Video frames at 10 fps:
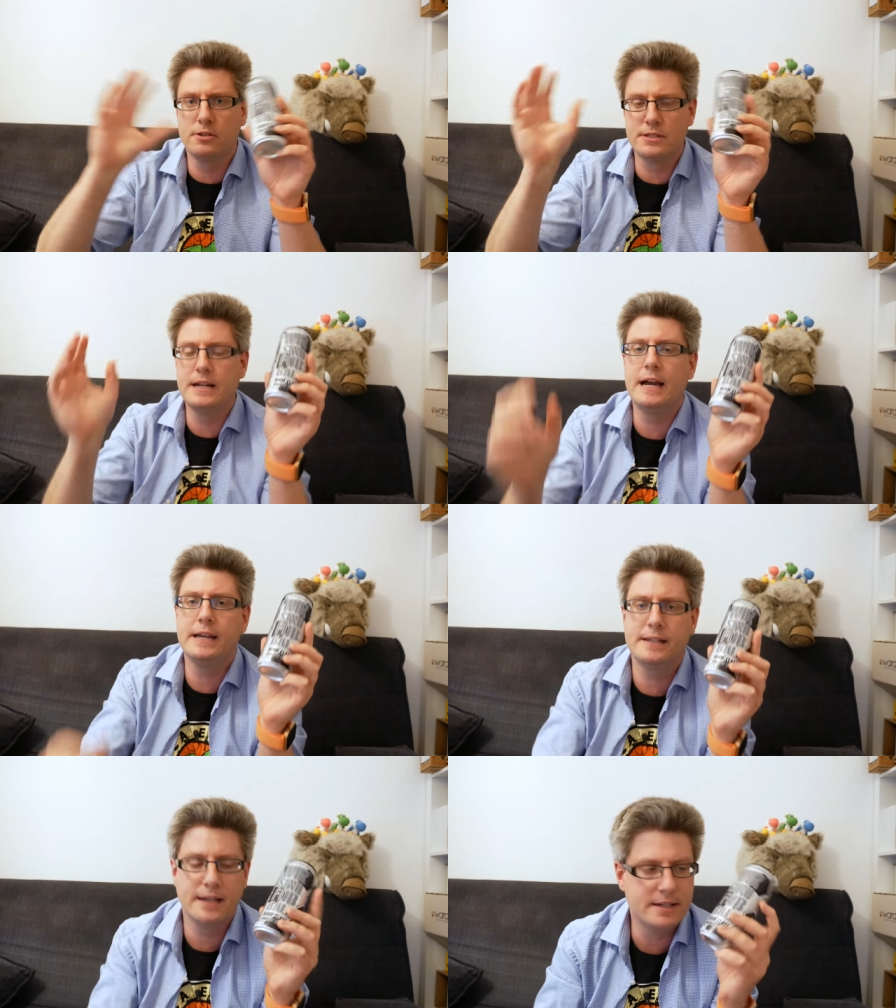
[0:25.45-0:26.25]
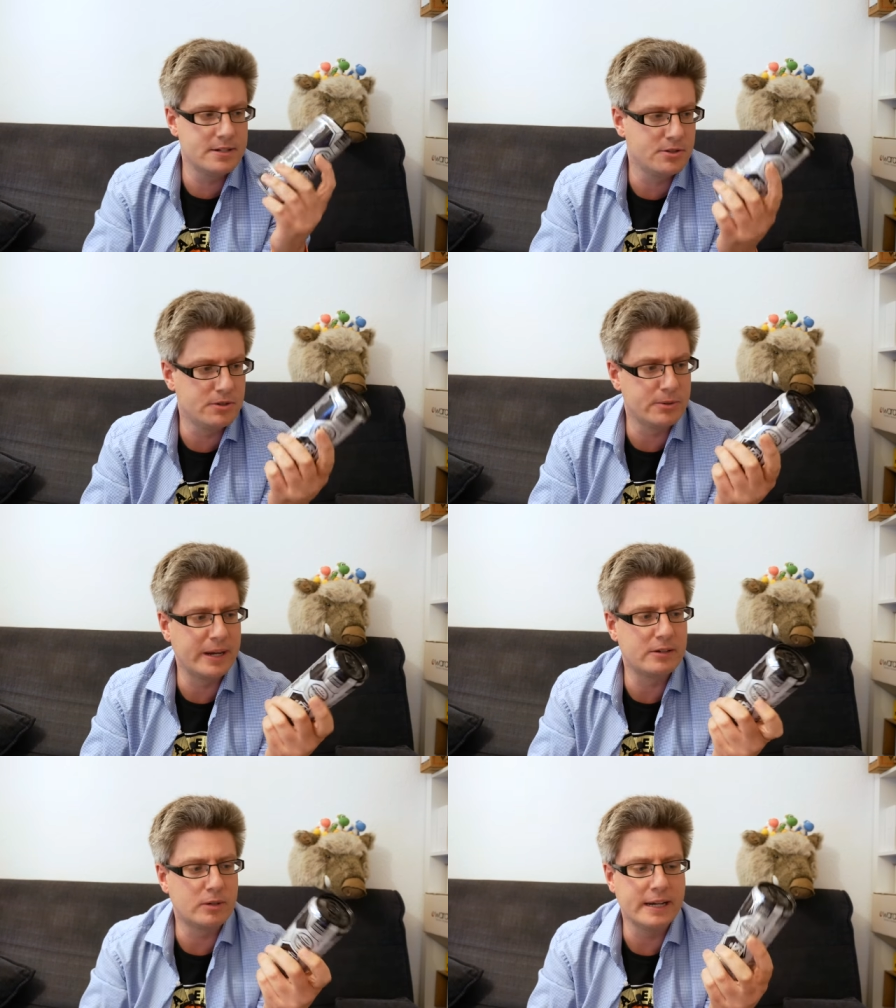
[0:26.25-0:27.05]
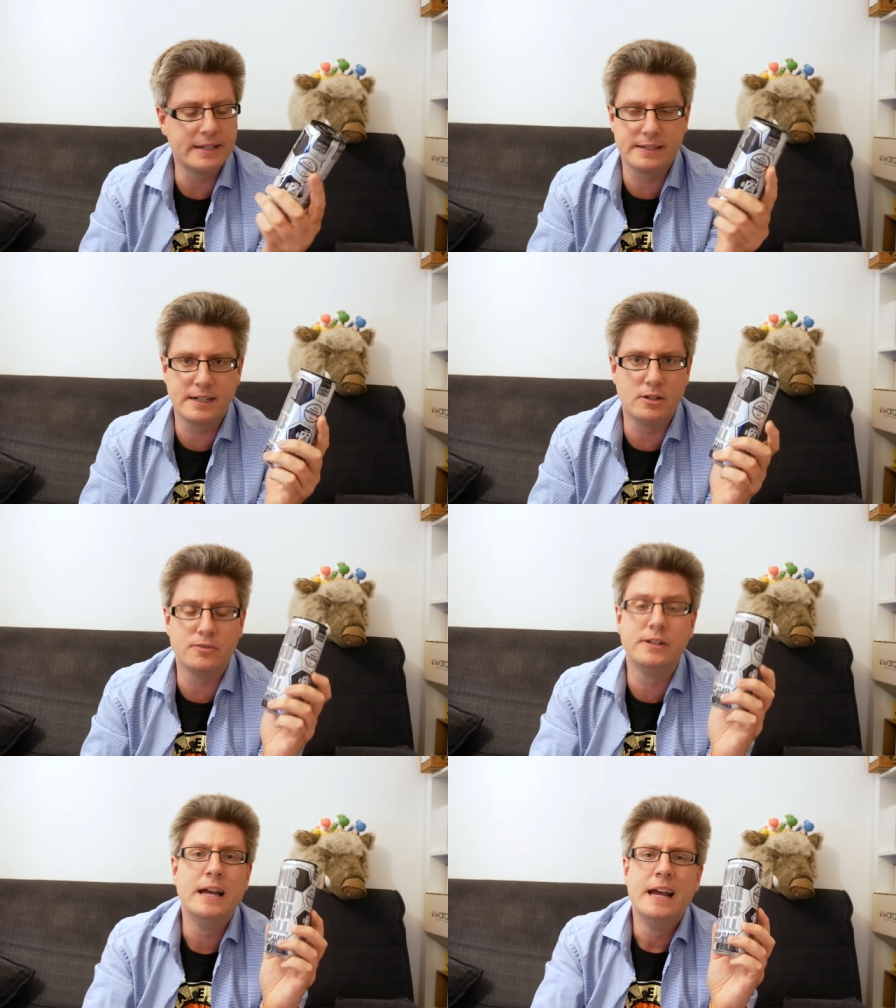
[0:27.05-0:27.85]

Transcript: auch seine eigene Energy Drink Reihe kaufen.